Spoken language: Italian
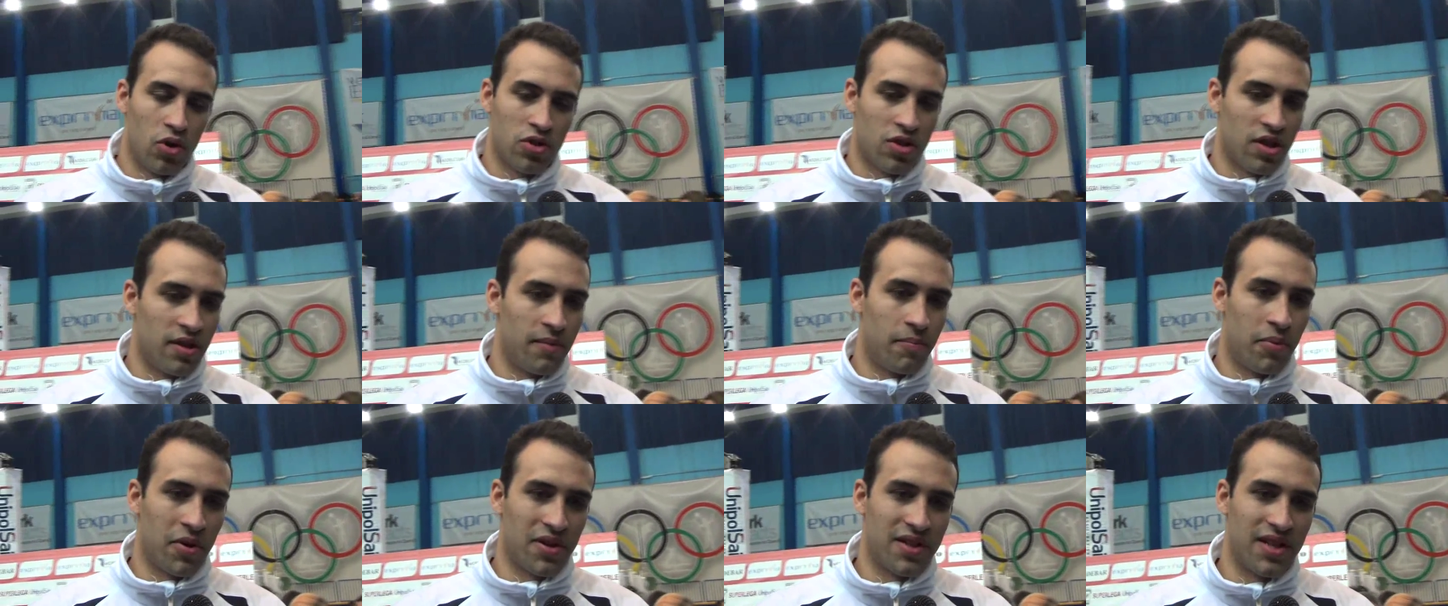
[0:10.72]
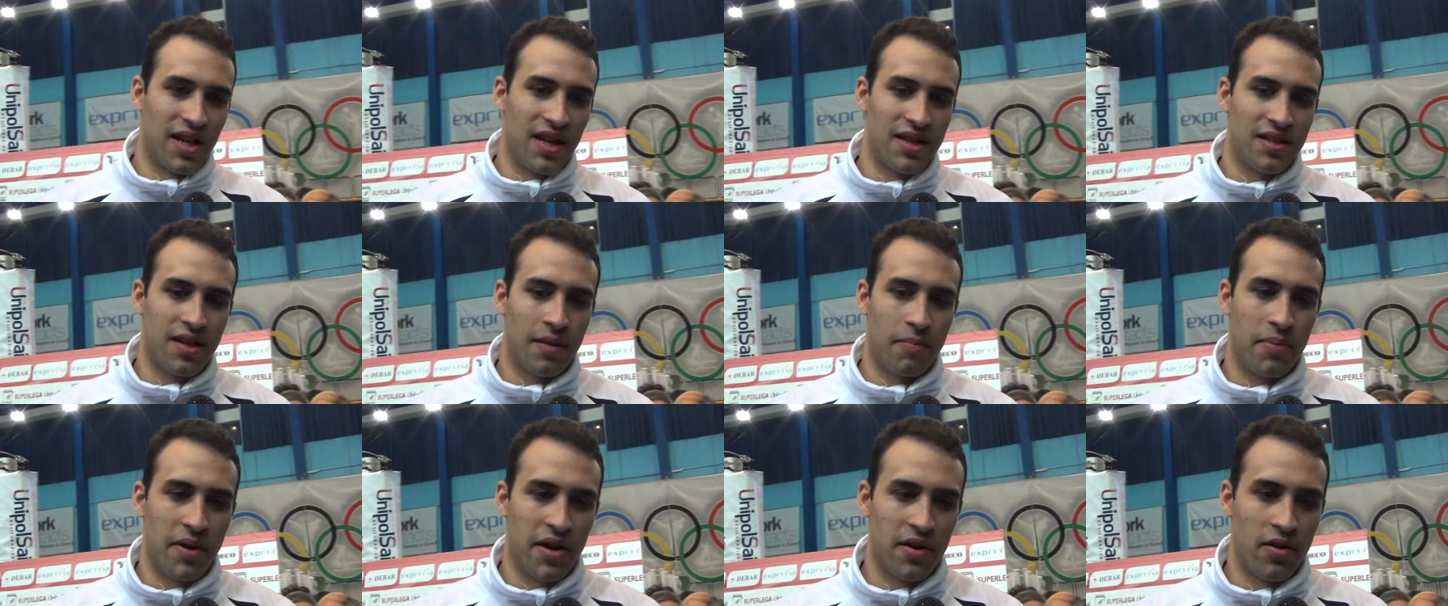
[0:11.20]
molto
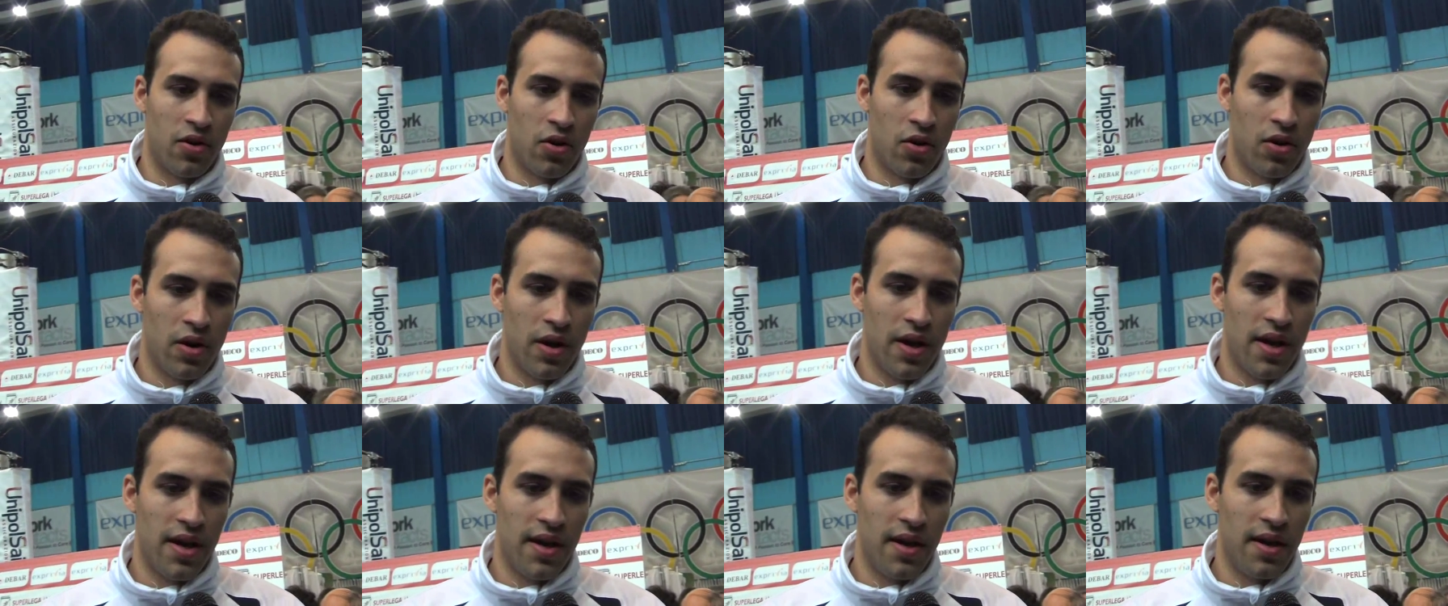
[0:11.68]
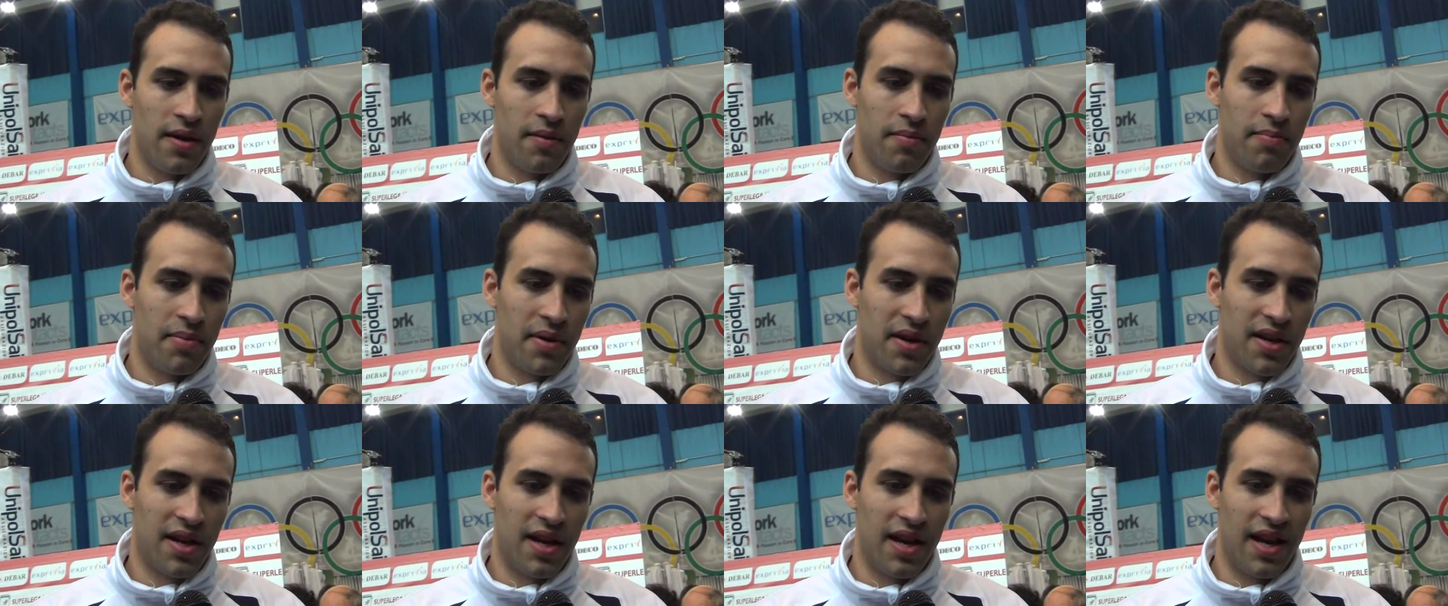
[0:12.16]
importante per
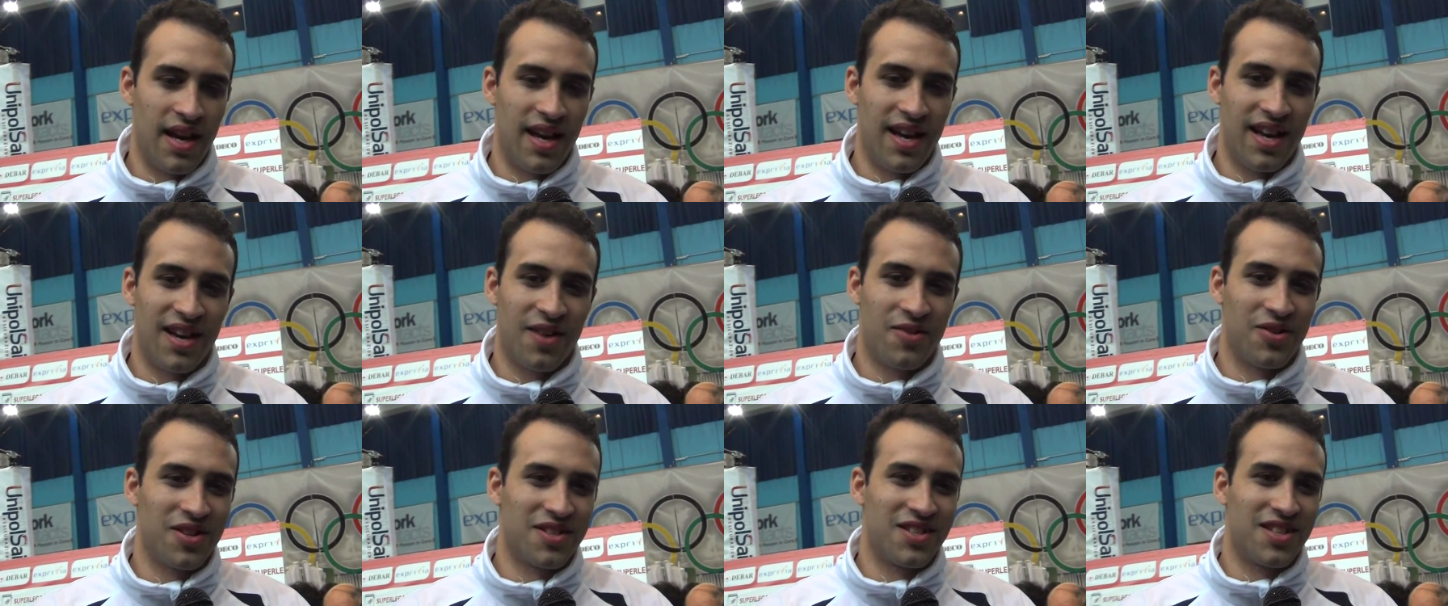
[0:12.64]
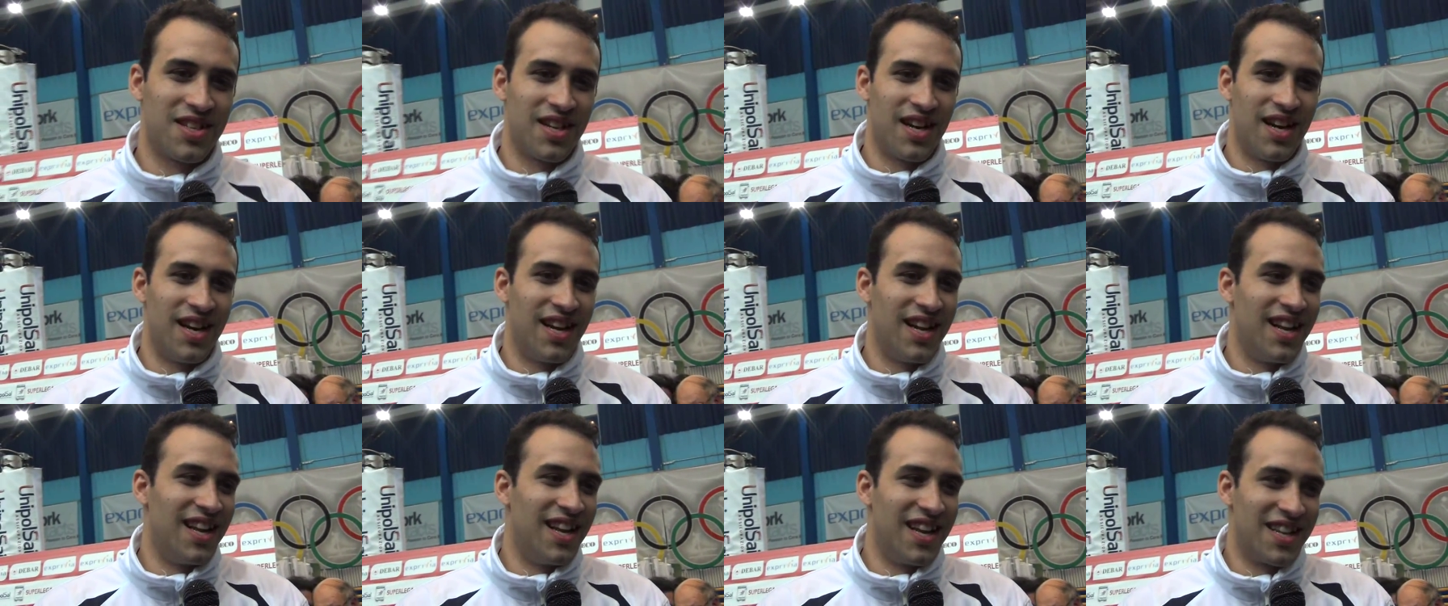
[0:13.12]
noi perché
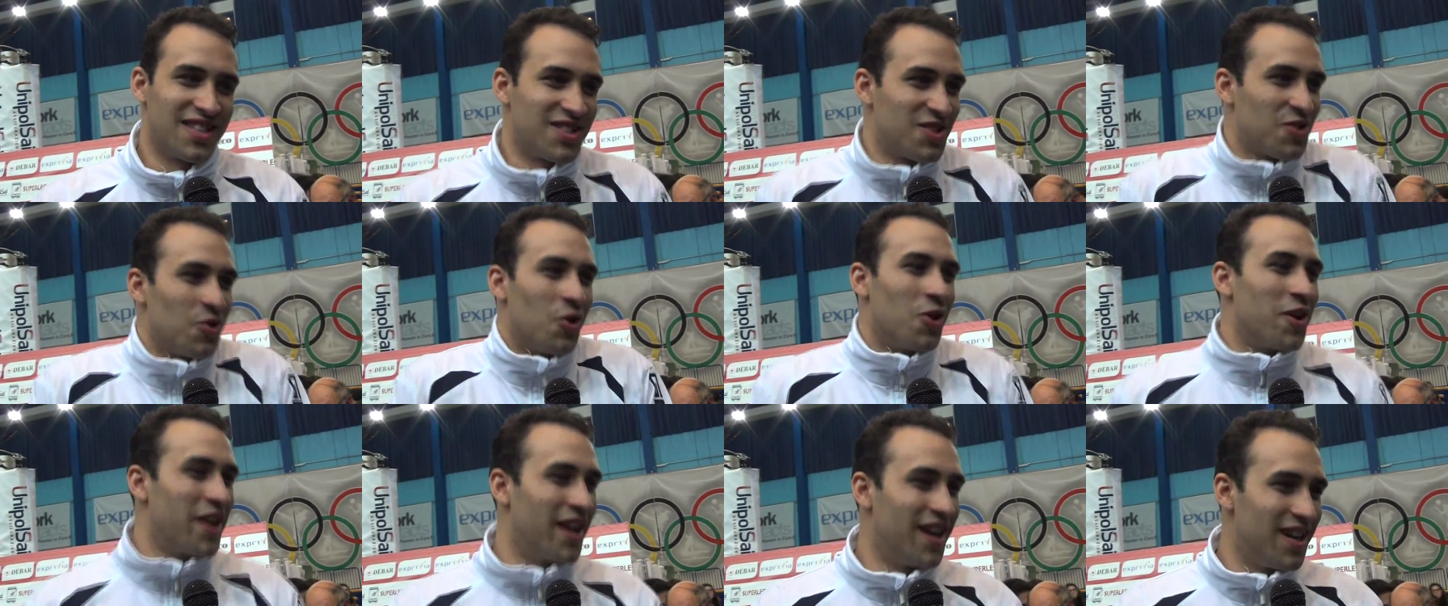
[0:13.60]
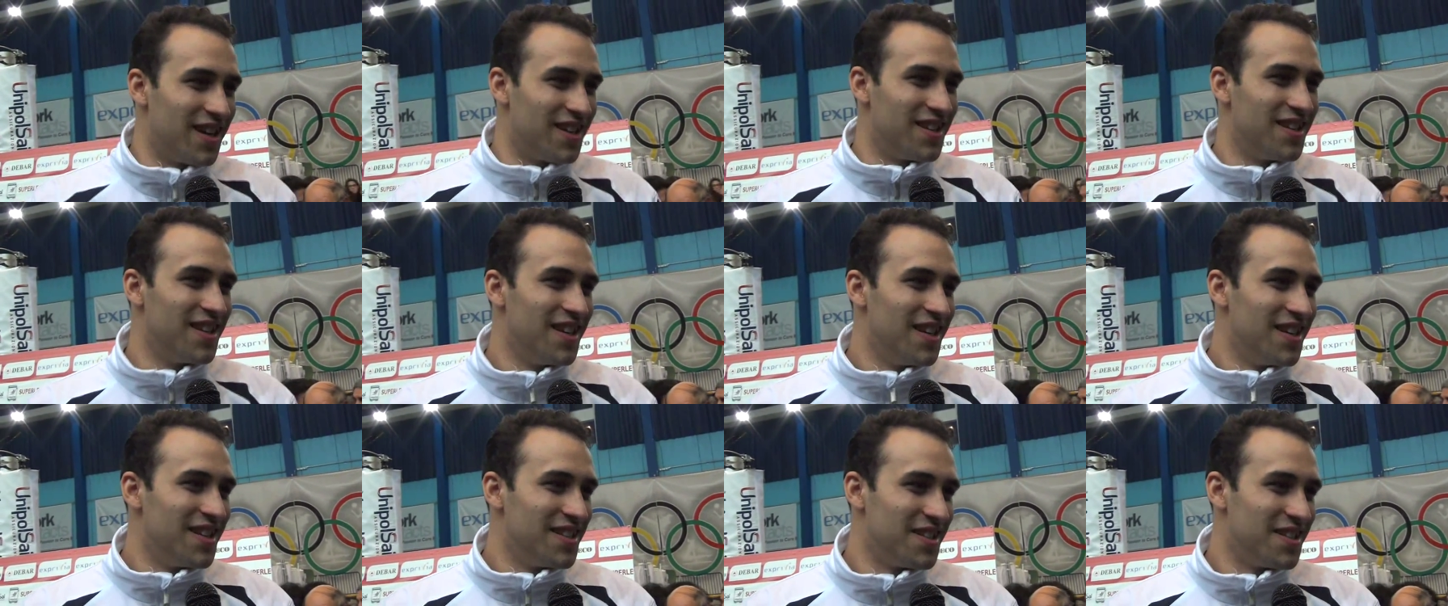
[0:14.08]
questa è la storia